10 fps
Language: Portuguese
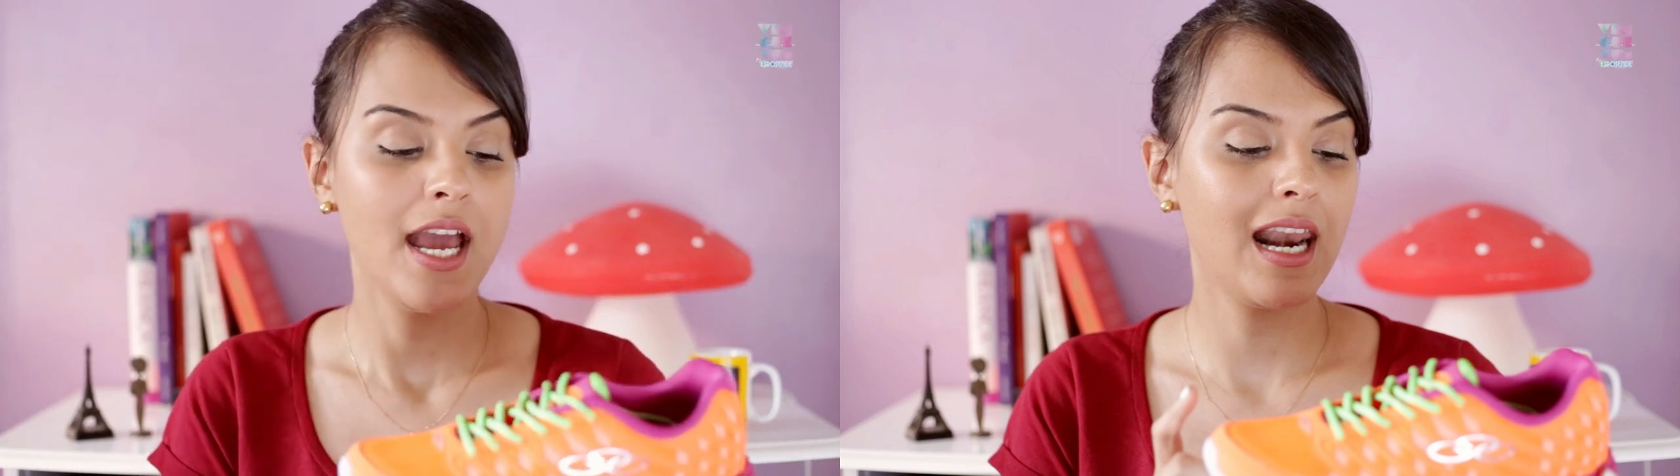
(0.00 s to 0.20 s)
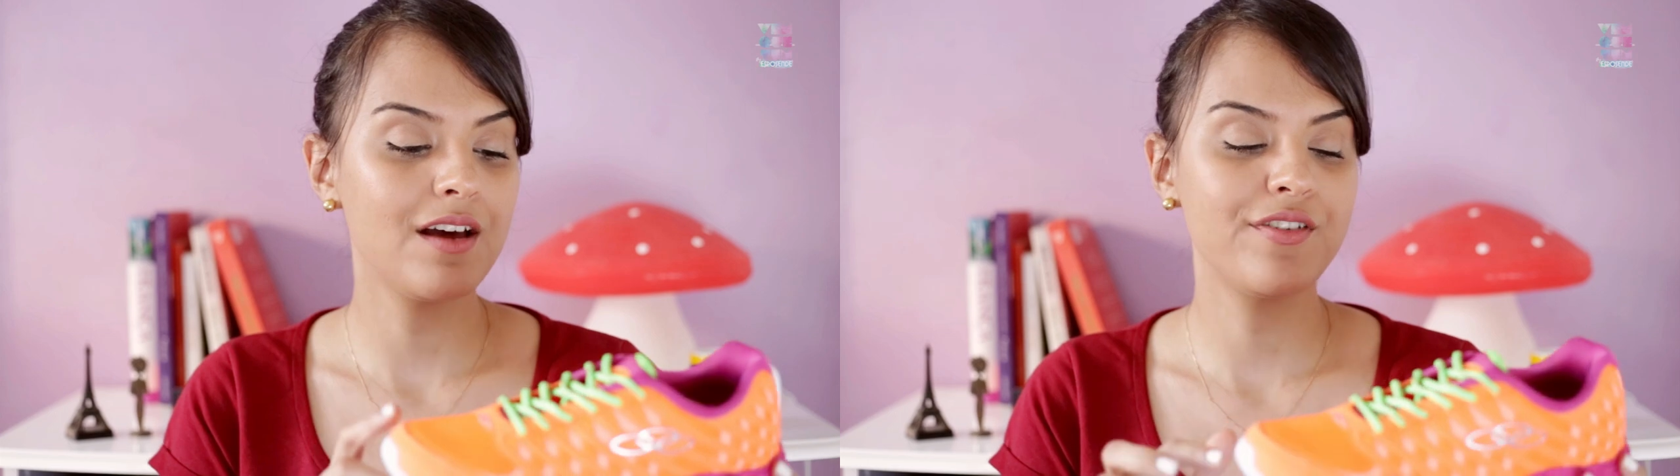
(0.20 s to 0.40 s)

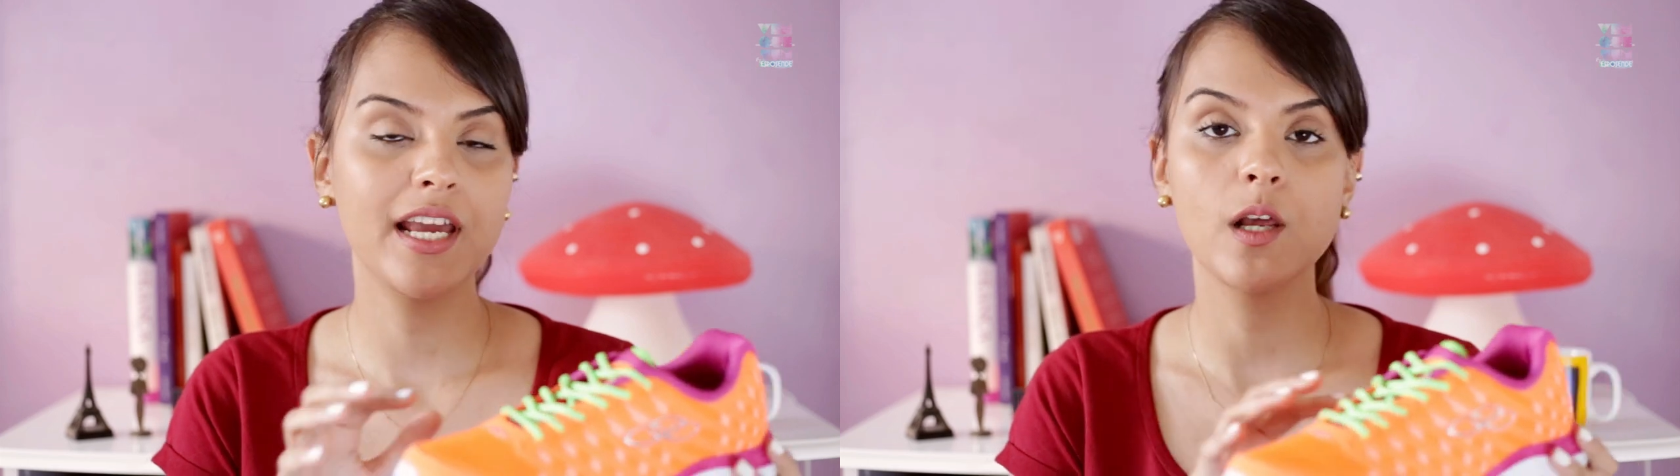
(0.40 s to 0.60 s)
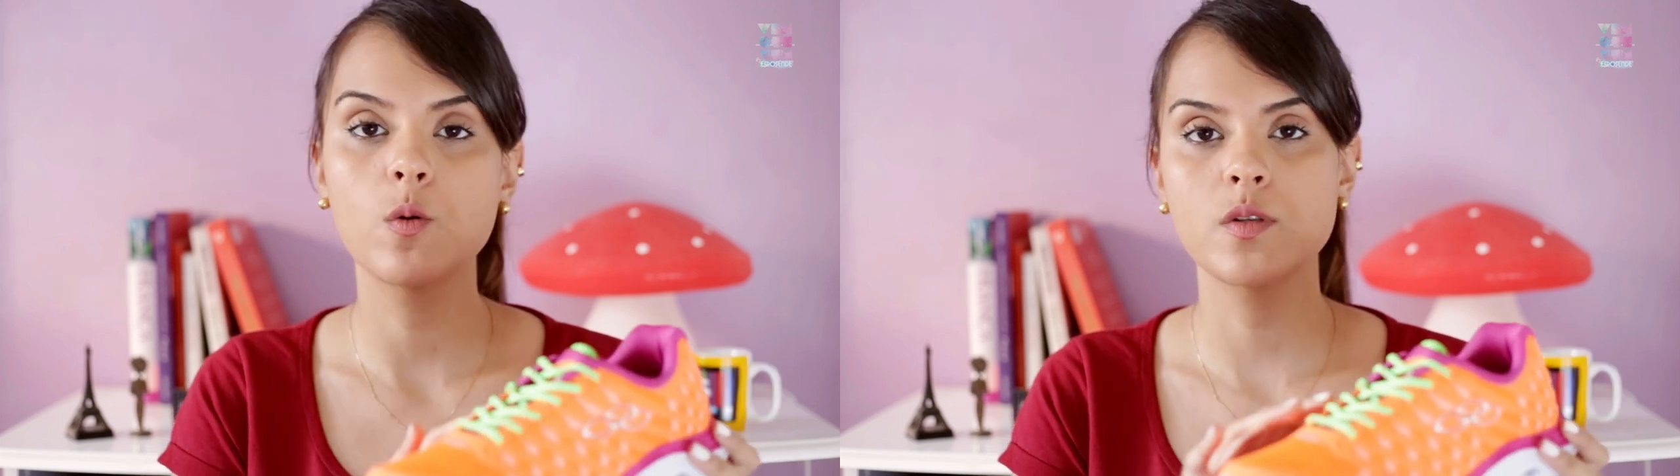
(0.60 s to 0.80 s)
é
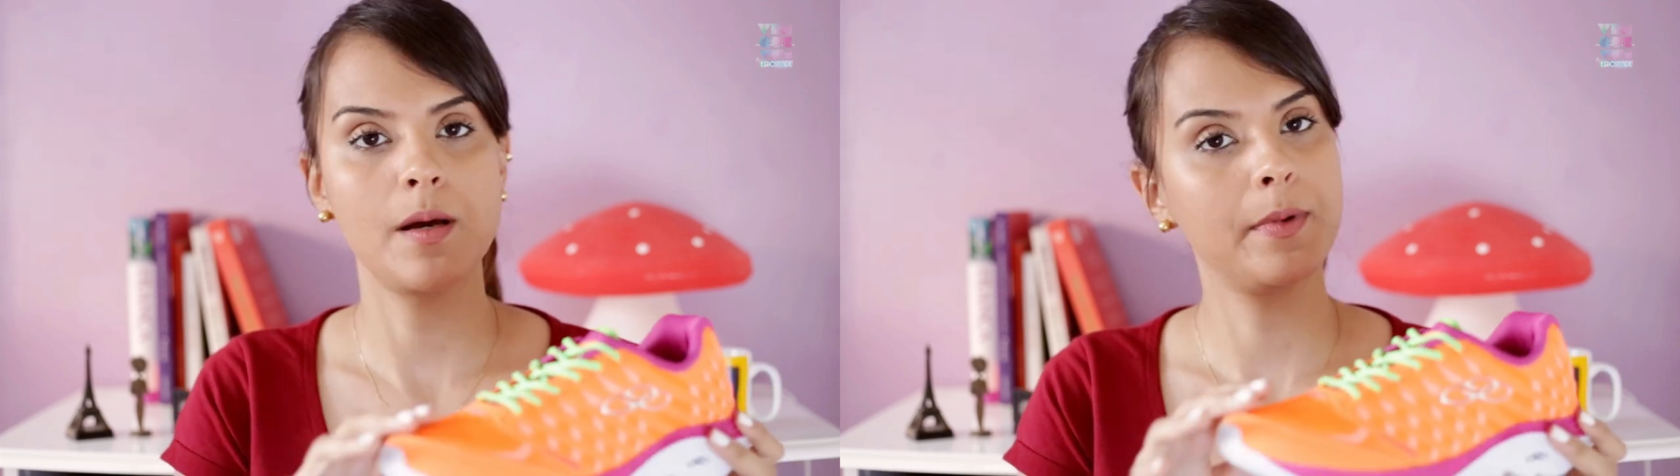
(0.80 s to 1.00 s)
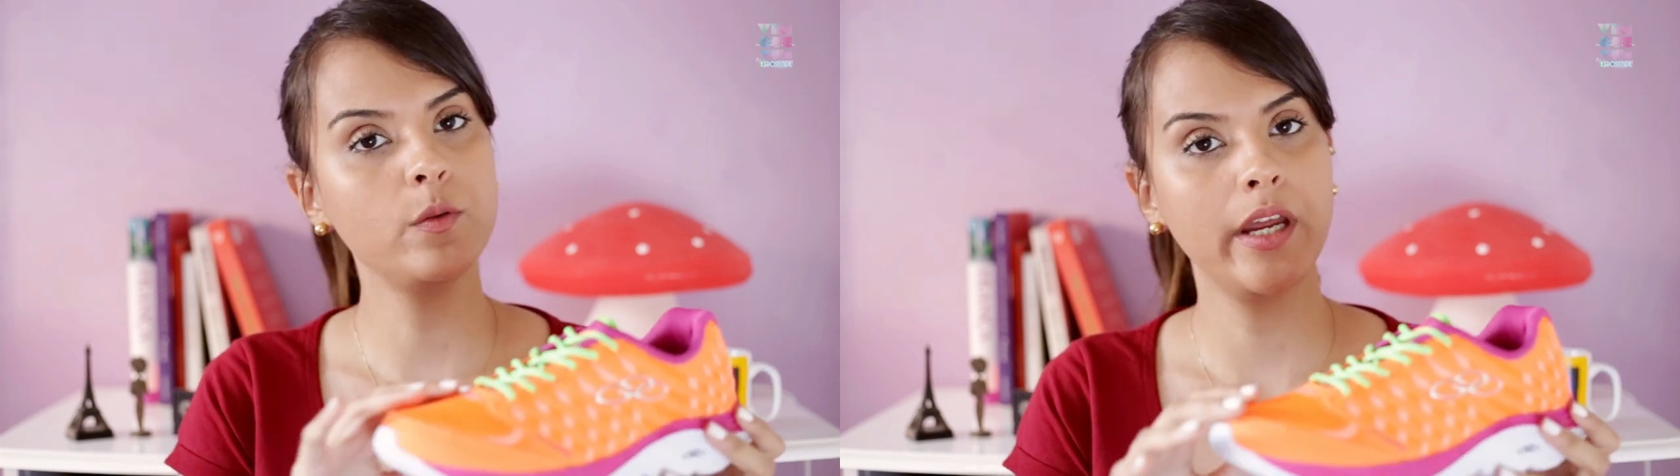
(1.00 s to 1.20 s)
lavar ele com
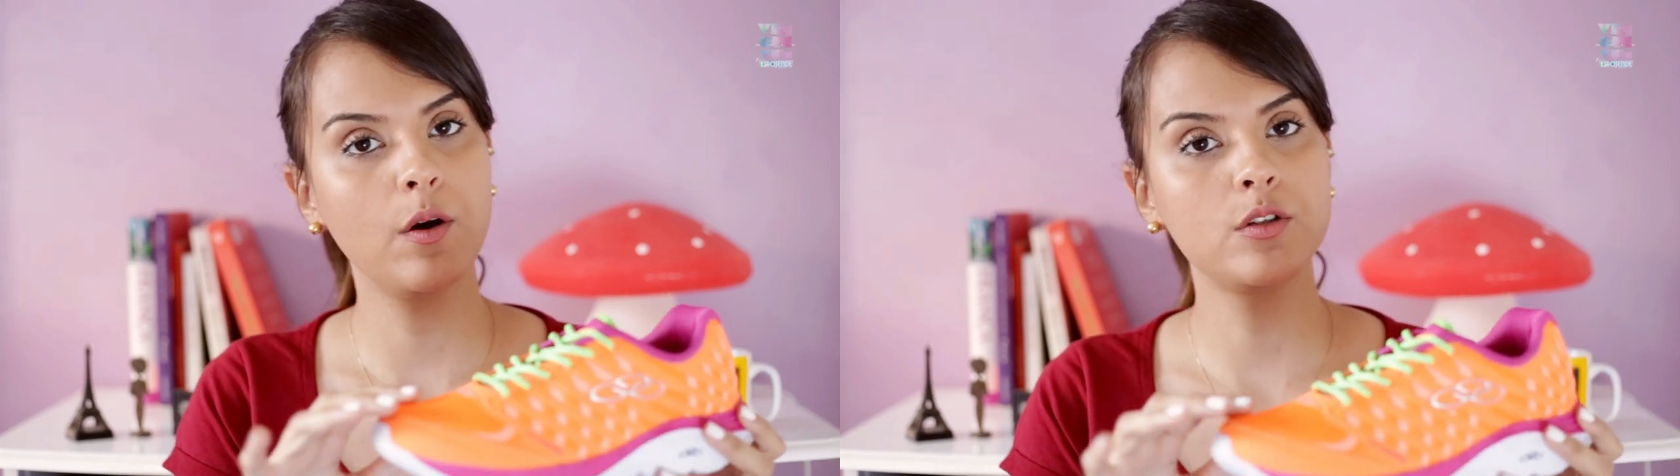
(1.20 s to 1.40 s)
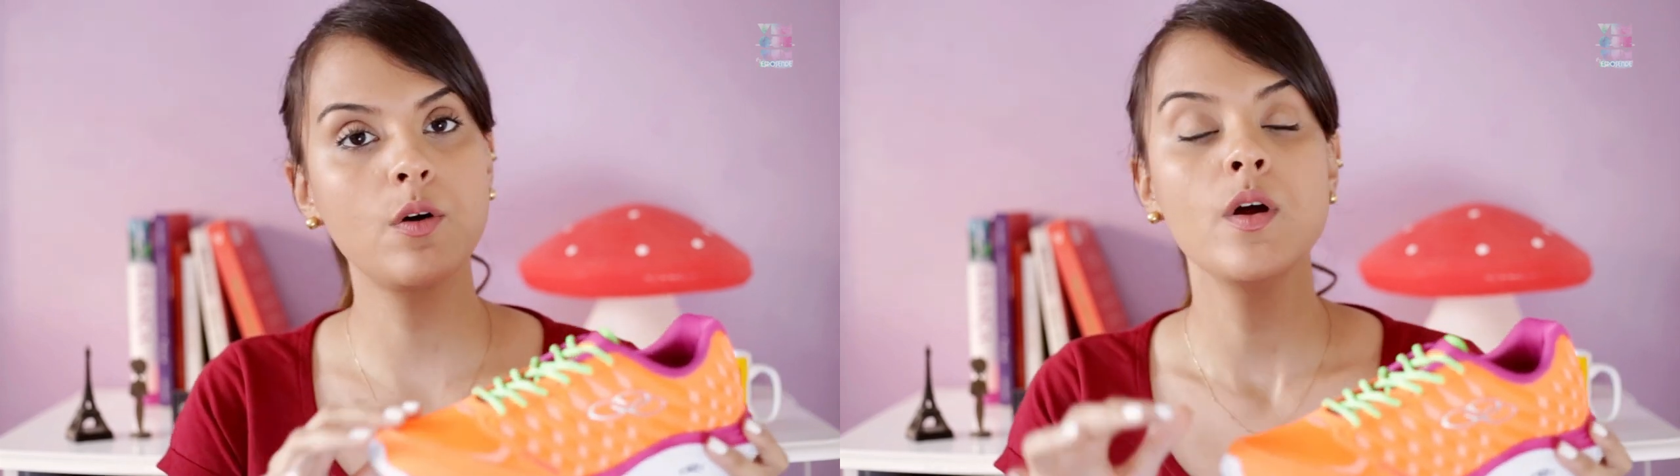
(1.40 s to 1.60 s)
sabão
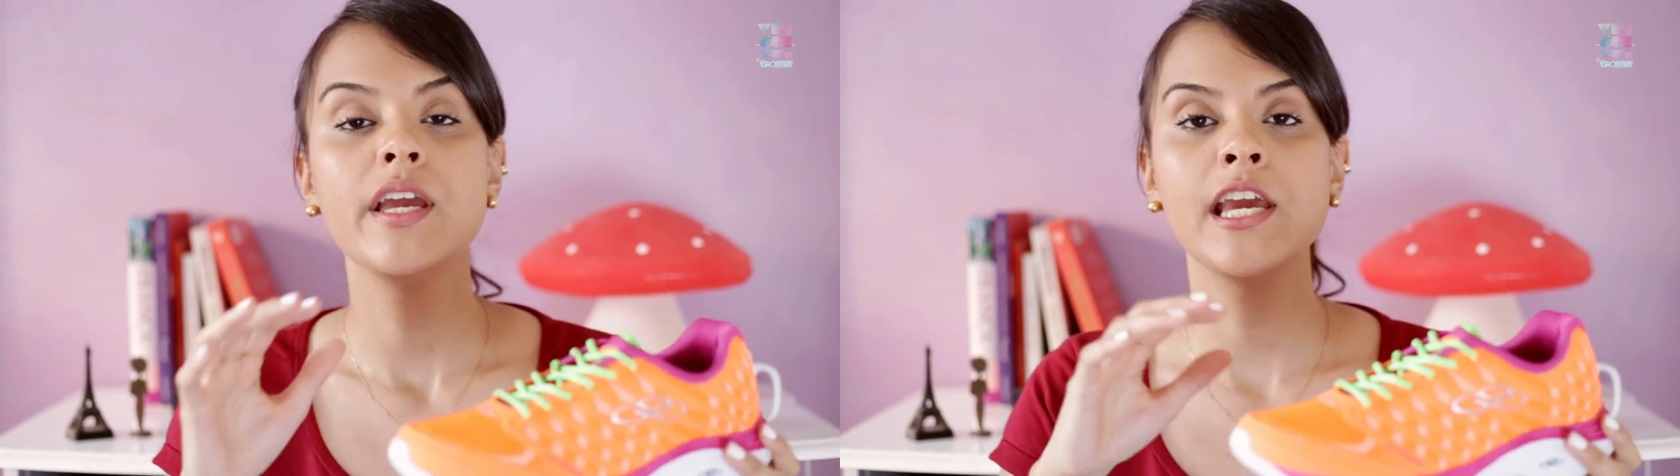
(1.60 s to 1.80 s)
neutro